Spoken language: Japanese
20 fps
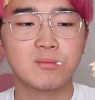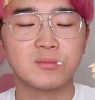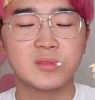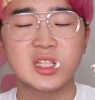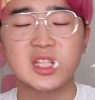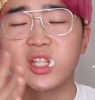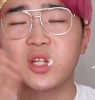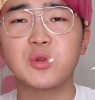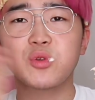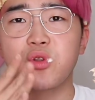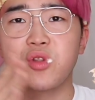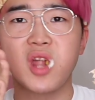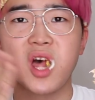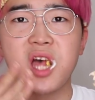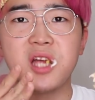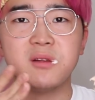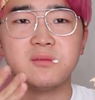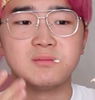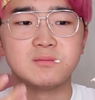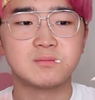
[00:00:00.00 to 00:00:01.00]
やったことな
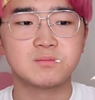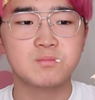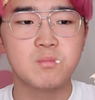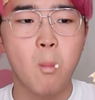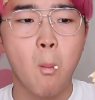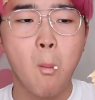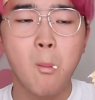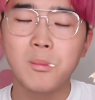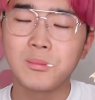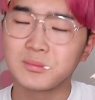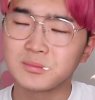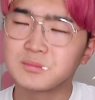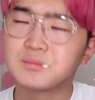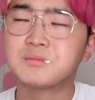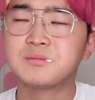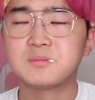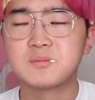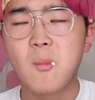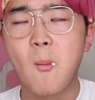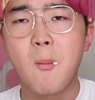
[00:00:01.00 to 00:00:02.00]
い。
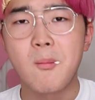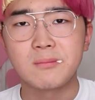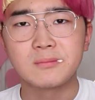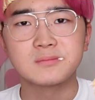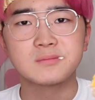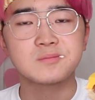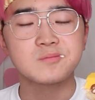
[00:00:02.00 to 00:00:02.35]
うん。